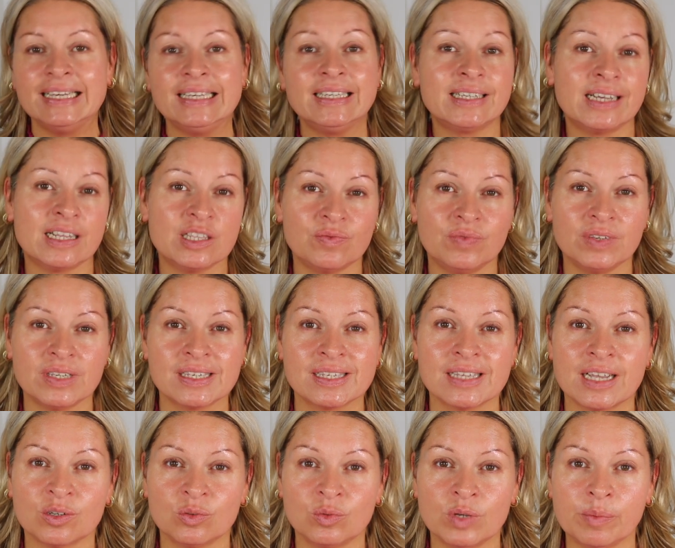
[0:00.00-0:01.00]
Ich kann es, wie
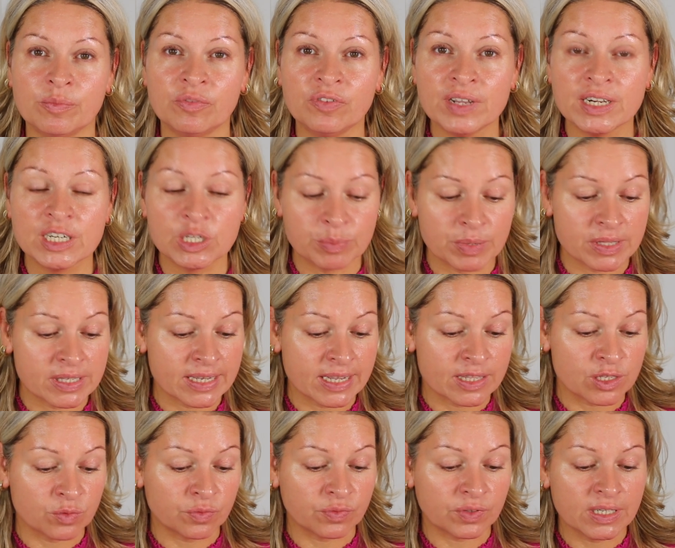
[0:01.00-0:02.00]
gesagt, nur empfehlen. Ich bin sehr
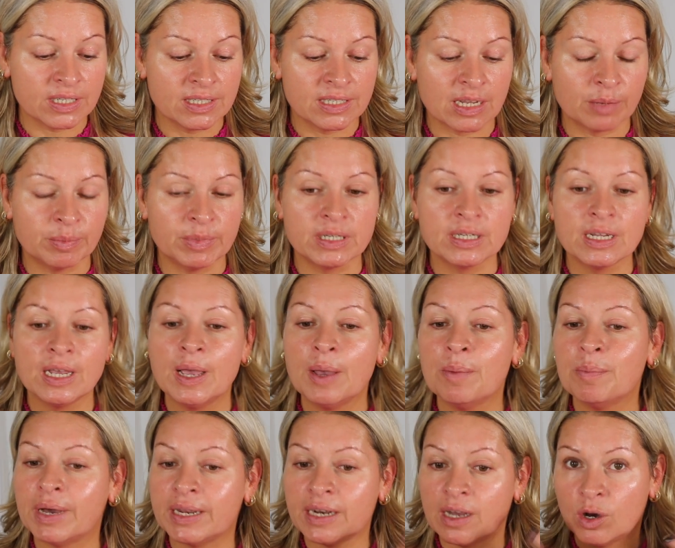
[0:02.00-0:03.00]
zufrieden damit.
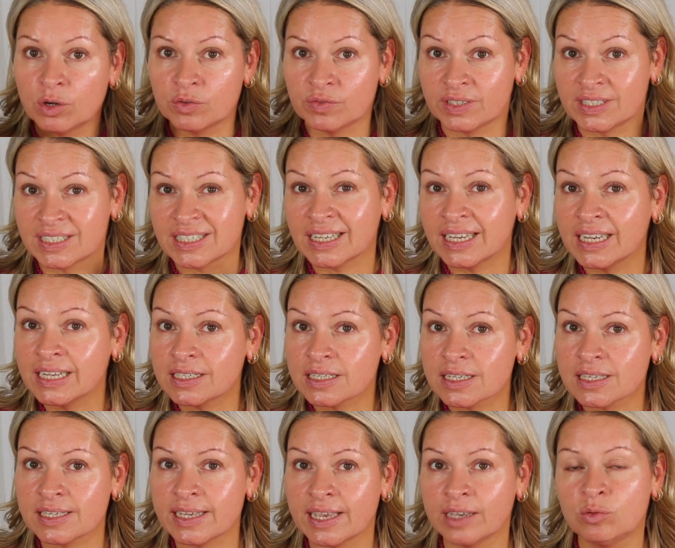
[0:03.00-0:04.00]
Meine Haut verträgt
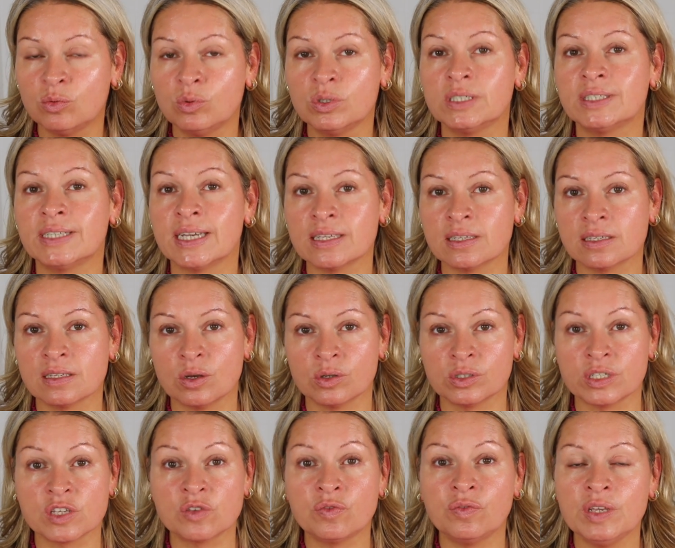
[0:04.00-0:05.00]
es sehr gut. Das ist auch
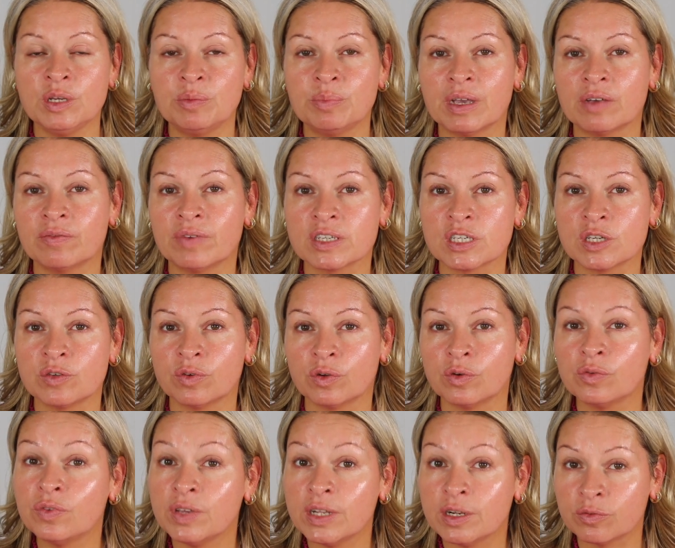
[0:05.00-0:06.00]
das Feedback, was ich von
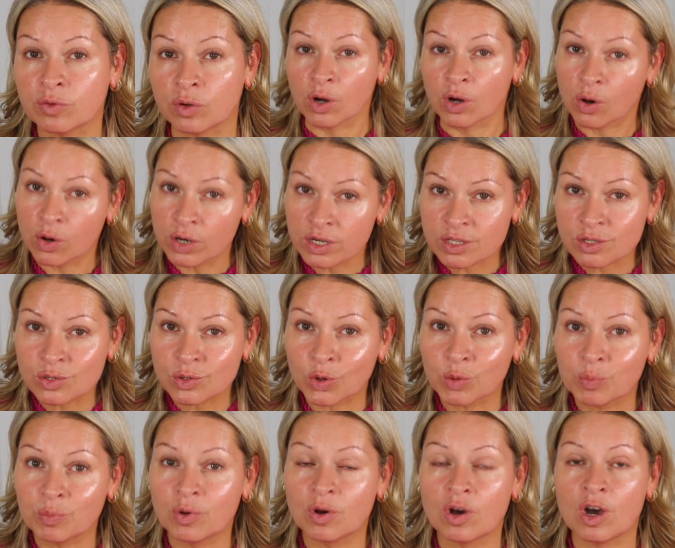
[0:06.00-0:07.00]
vielen euch
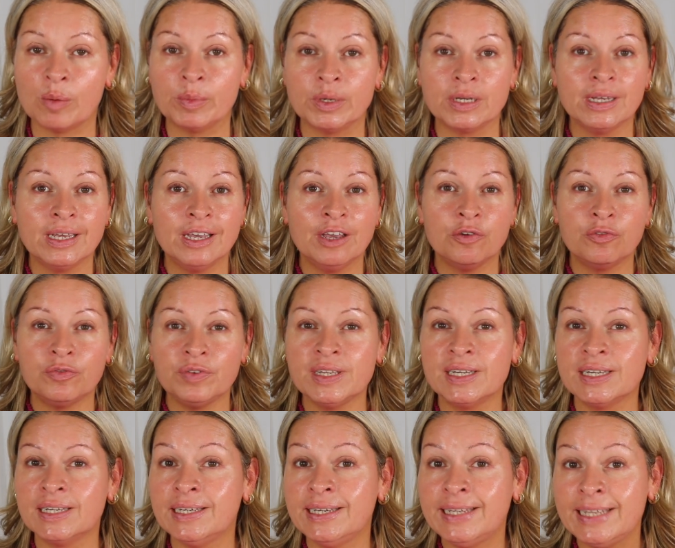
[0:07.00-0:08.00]
zurückbekomme.
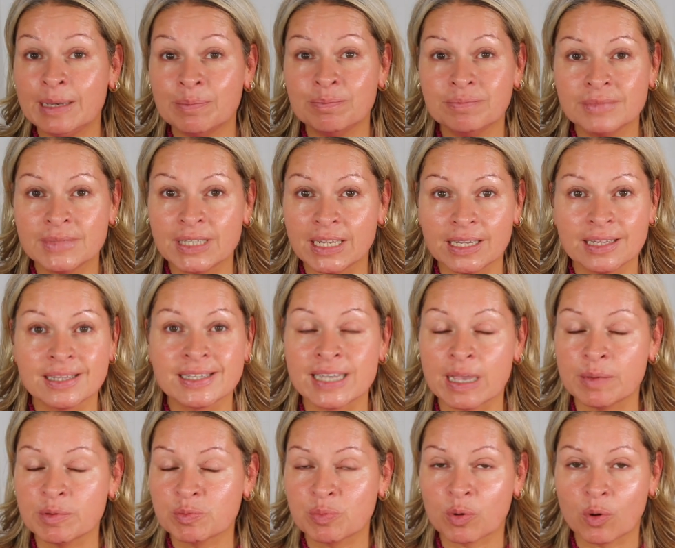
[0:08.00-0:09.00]
Viele lieben den
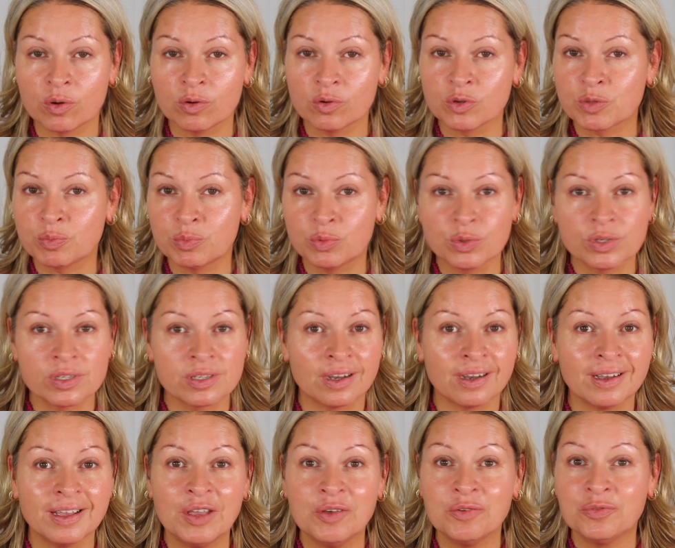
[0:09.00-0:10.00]

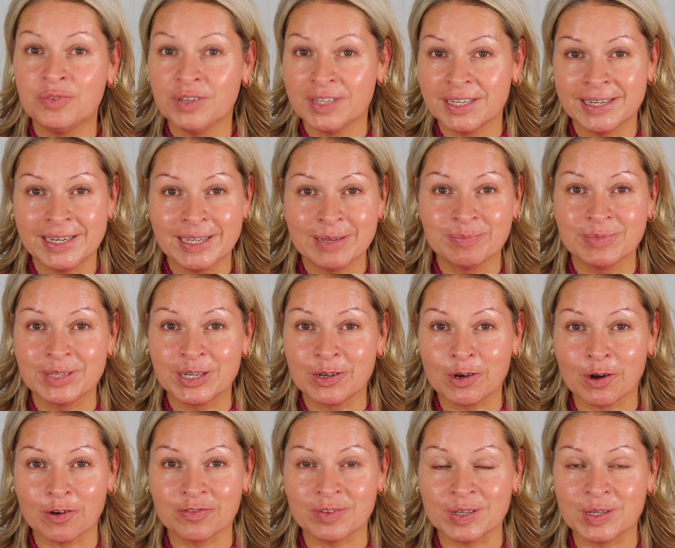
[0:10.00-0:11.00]
Selbstbräunungsbooster, viele lieben den
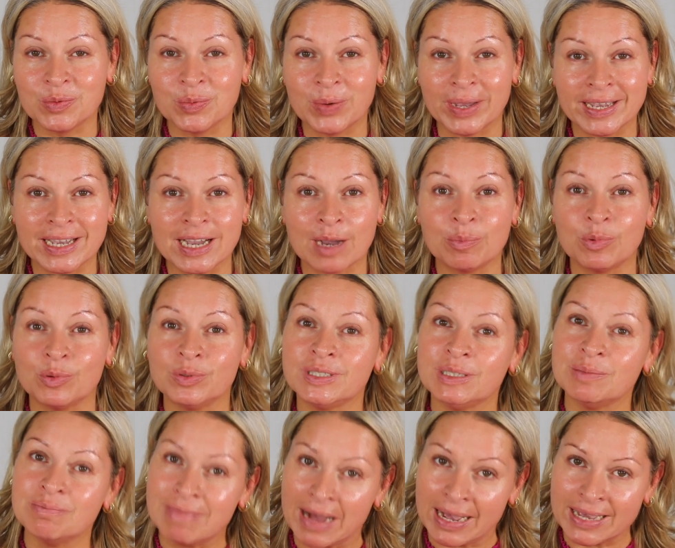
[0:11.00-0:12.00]
Coffee in Wake Up und
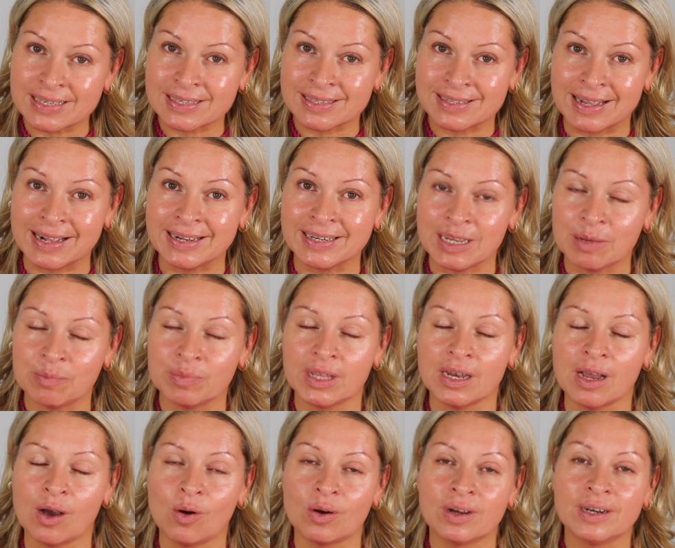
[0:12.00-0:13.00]
die meisten halt eben den
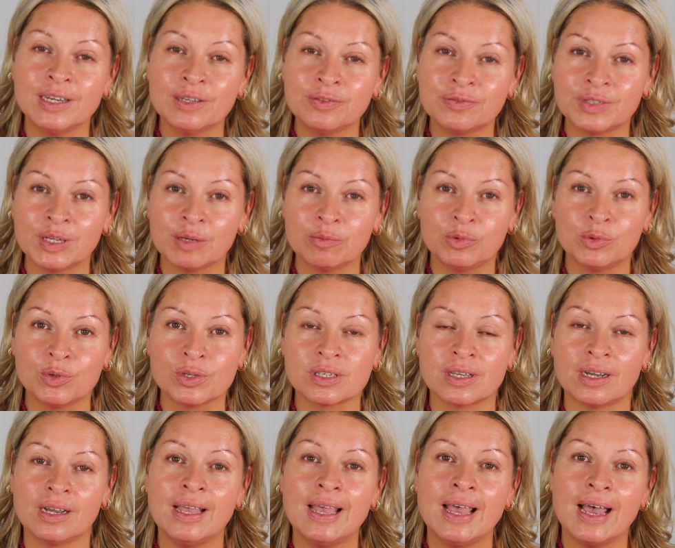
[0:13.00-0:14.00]

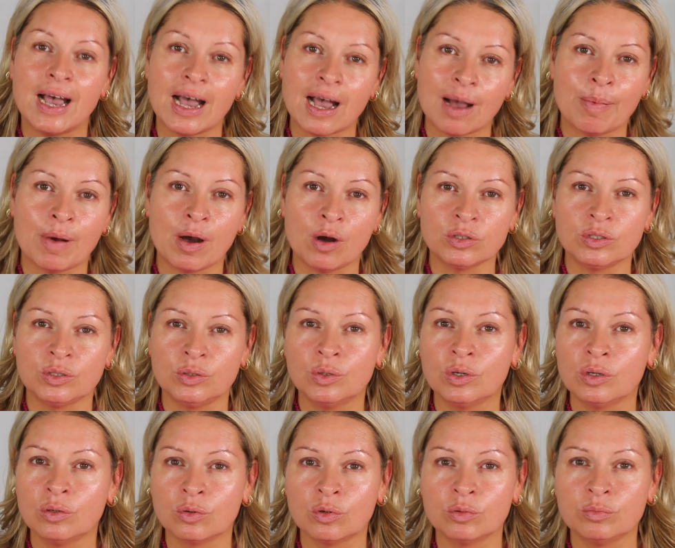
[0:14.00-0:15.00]
Augenlifting-Booster. Aber auch die
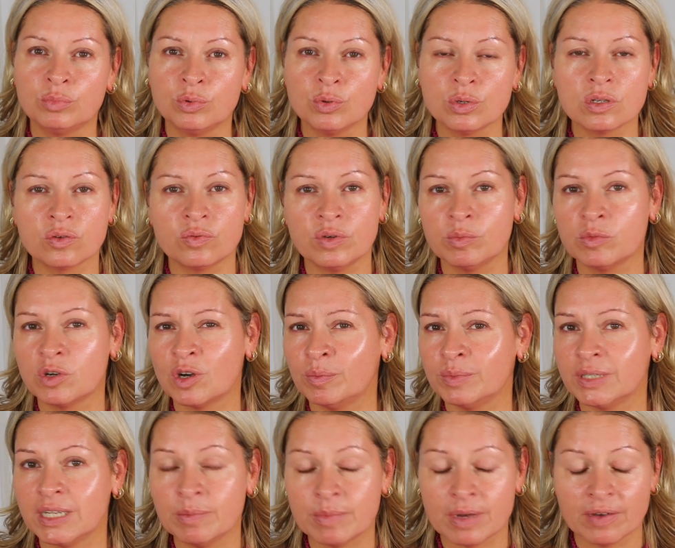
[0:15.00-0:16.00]
Hyaluron Boost Cream
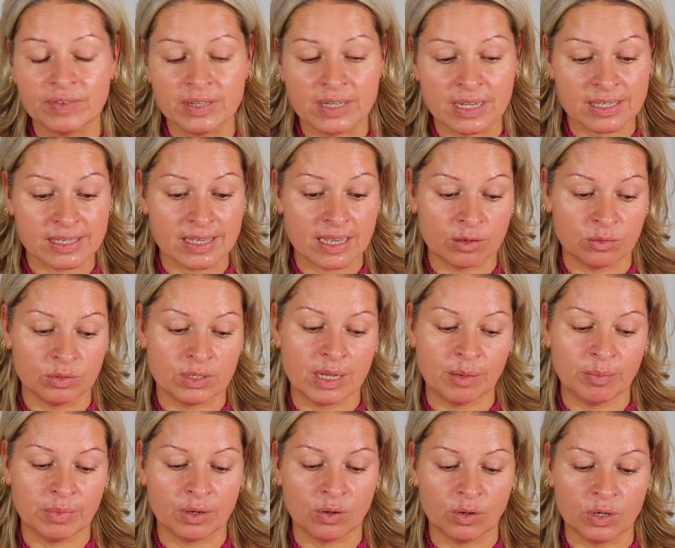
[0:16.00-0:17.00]
kommt immer wieder sehr gut
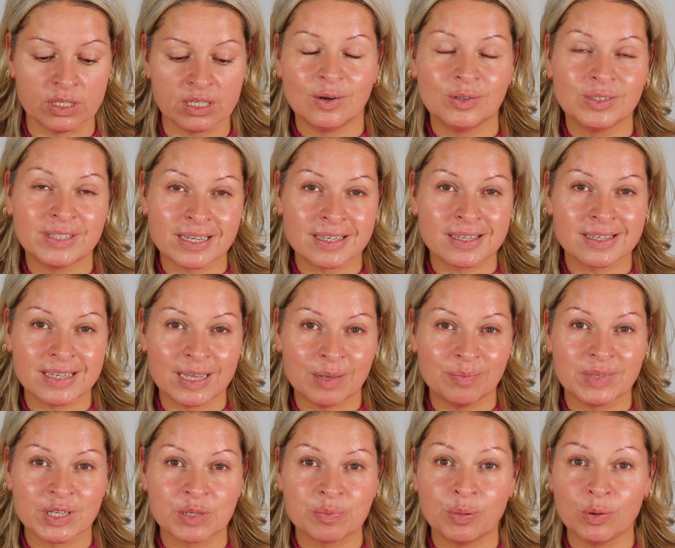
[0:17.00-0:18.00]
an bei euch. Und das ist
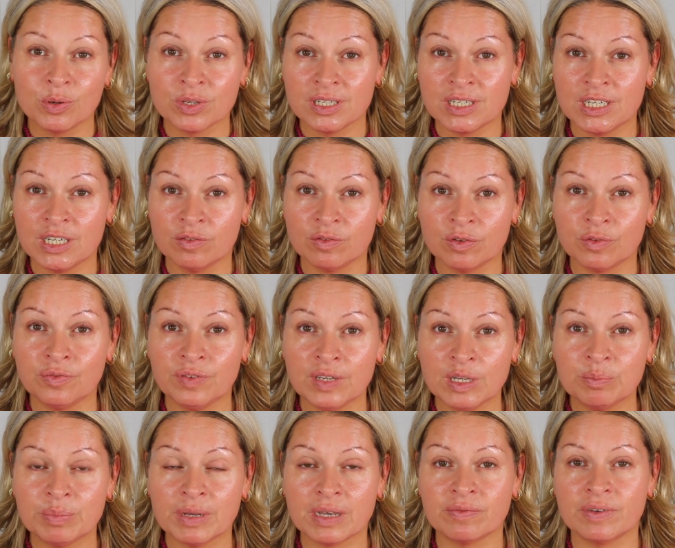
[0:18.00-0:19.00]
eben das positive
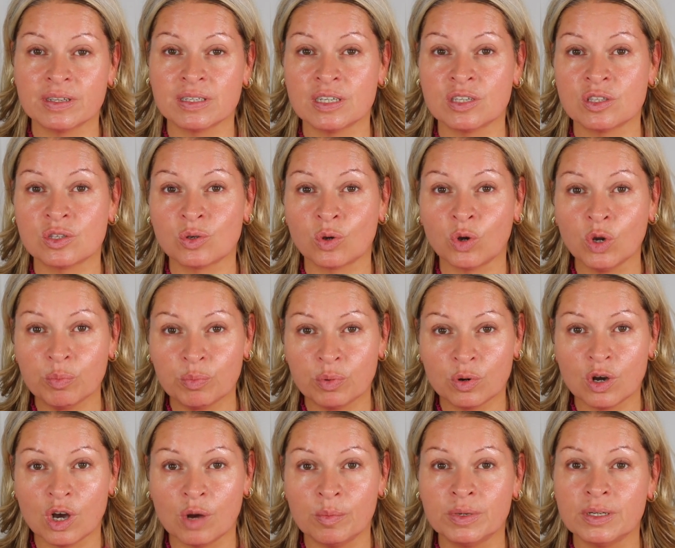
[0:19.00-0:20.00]
Feedback, was ich
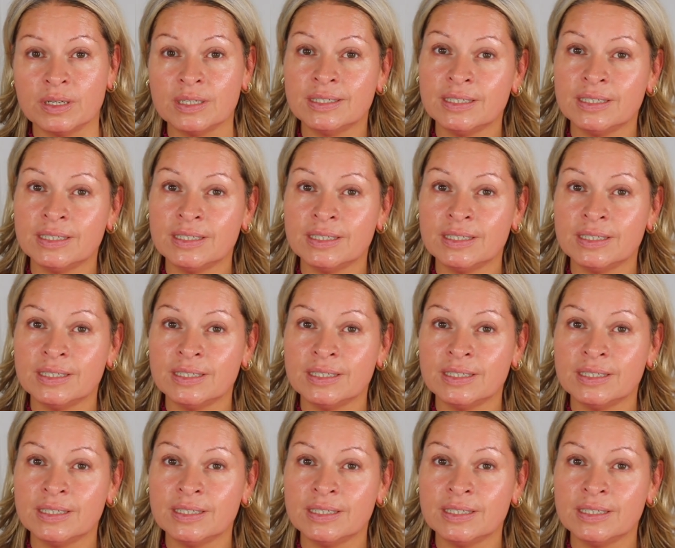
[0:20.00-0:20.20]
zurückbekomme.